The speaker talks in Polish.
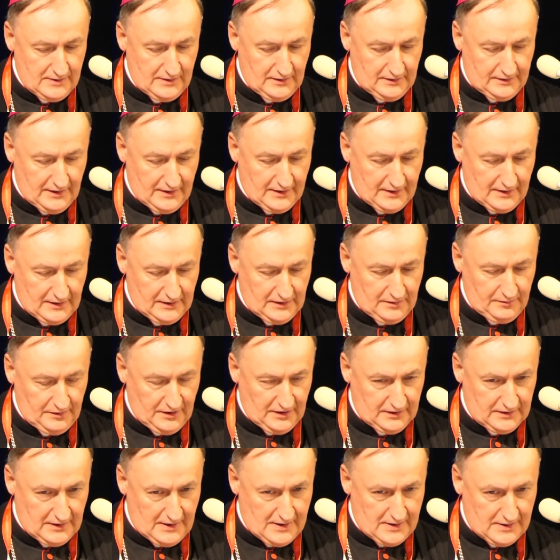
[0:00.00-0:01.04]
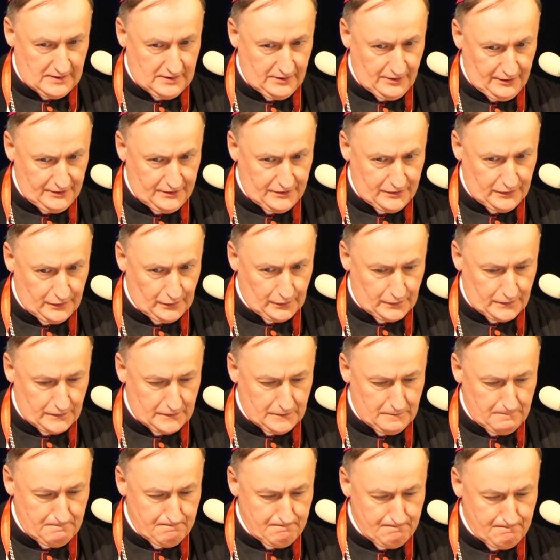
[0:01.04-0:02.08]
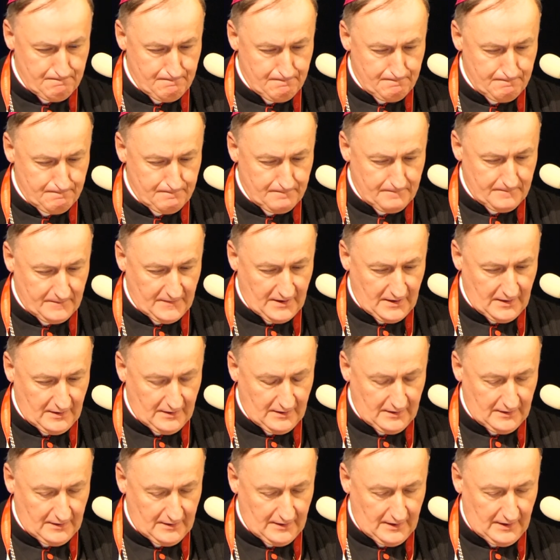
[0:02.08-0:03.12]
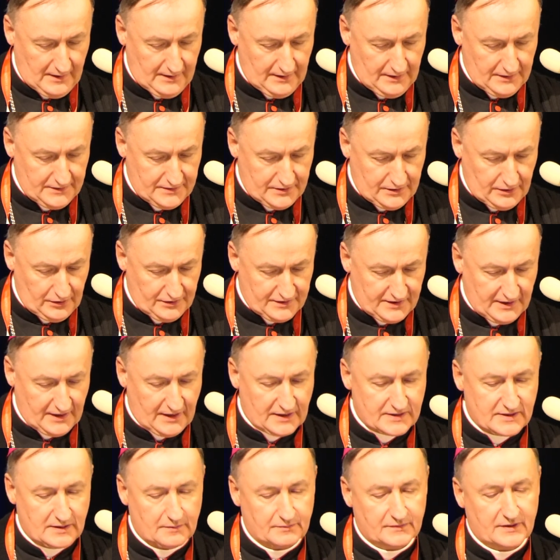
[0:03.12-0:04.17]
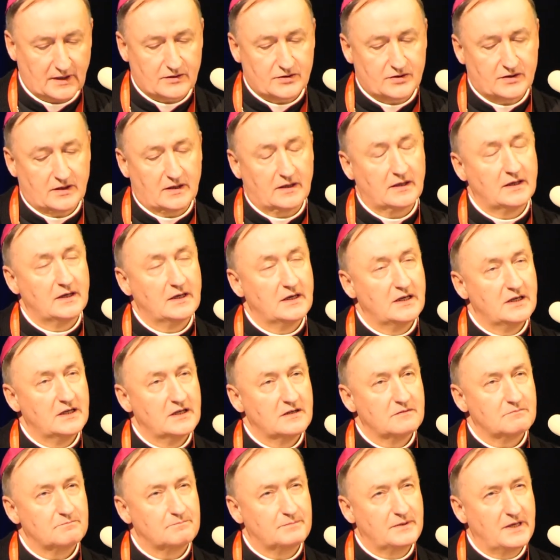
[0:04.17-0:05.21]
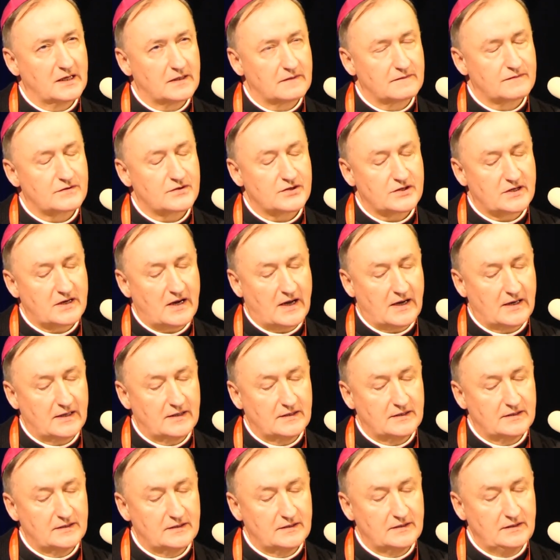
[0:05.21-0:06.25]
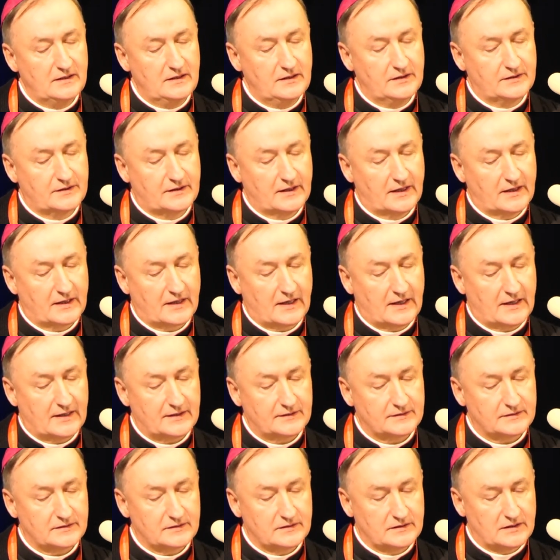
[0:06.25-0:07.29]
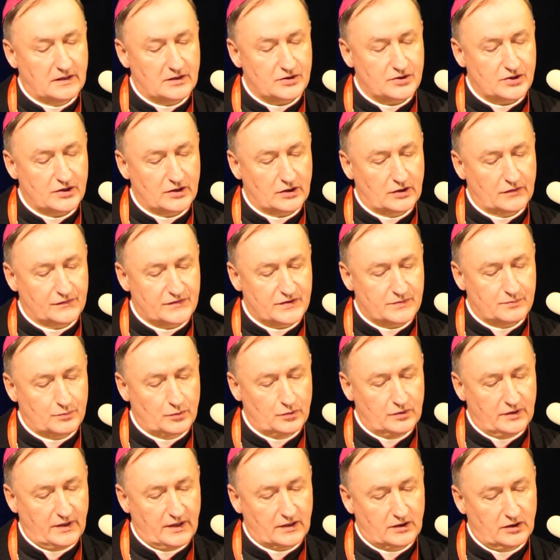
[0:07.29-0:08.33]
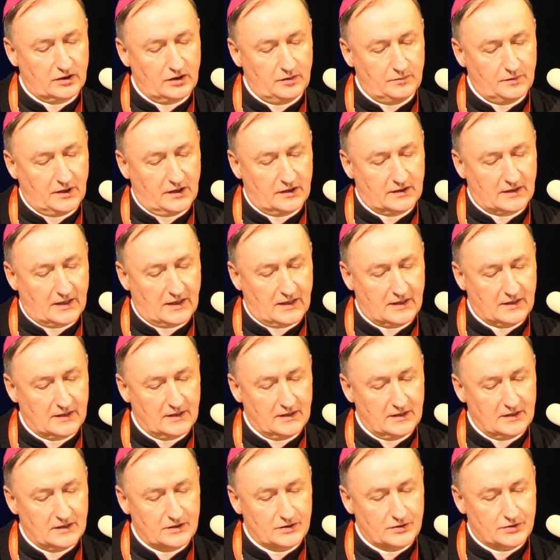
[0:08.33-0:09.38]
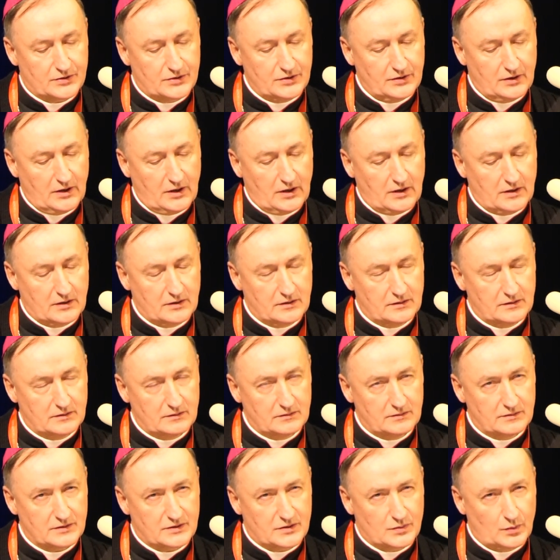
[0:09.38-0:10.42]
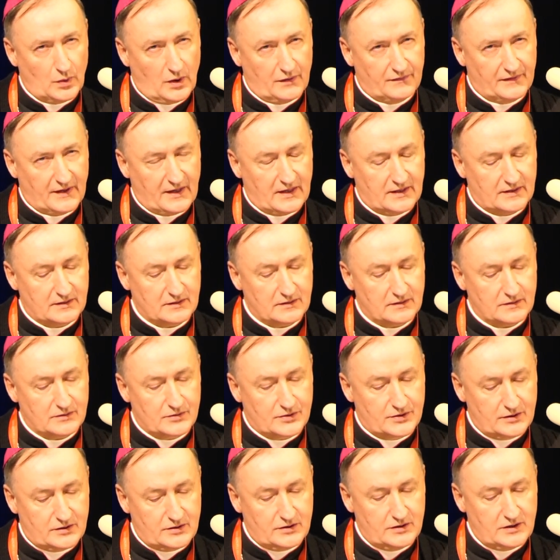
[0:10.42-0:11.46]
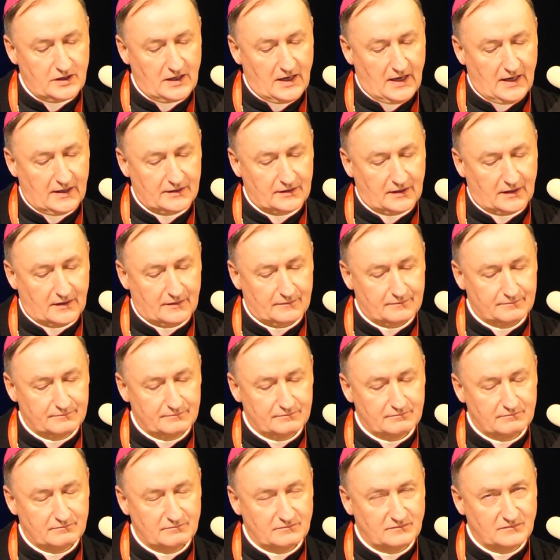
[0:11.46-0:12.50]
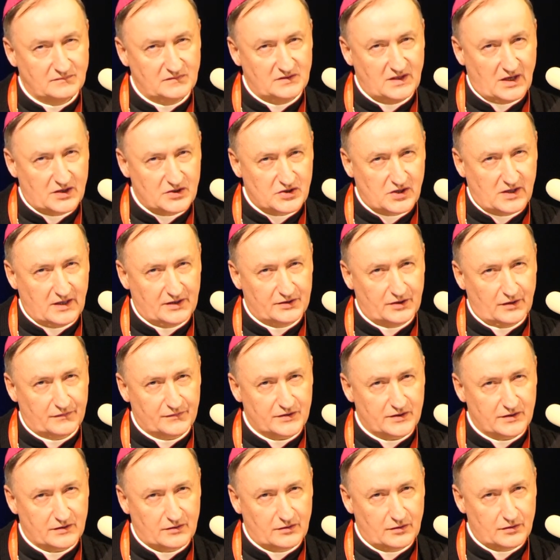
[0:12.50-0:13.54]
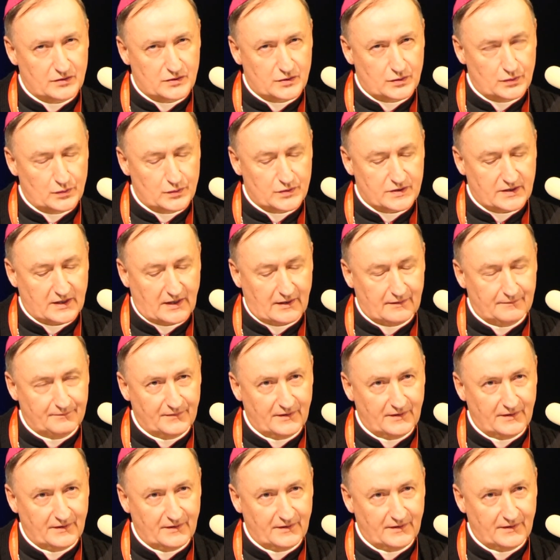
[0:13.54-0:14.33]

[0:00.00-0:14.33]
litera imienia Chrystus. Ale jest to zarazem także pierwsza litera naszego wspólnego imienia, czyli słowa chrześcijanie, naśladowcy Chrystusa.